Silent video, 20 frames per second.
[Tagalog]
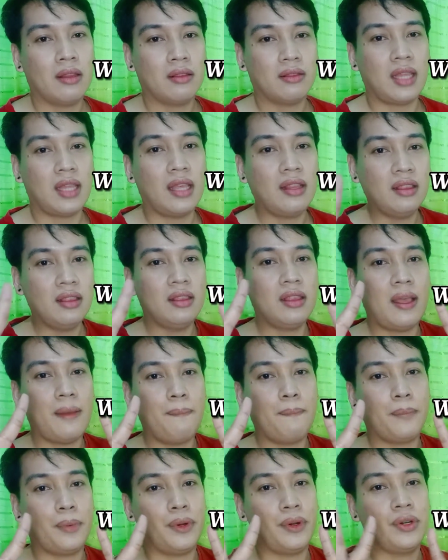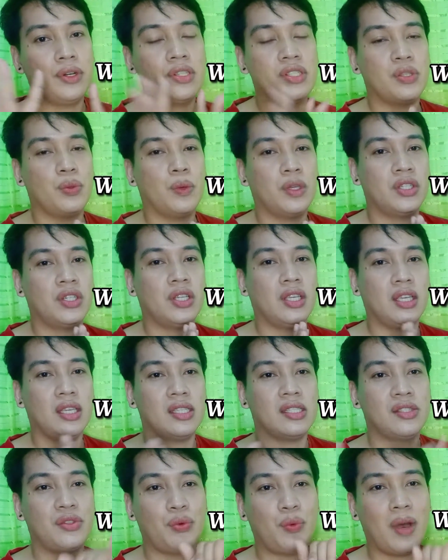10 numbers which
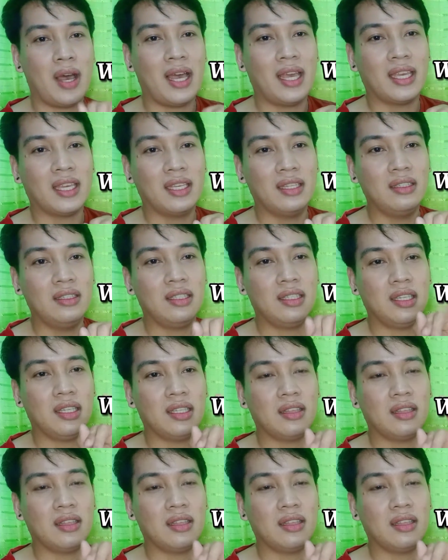is Wahid,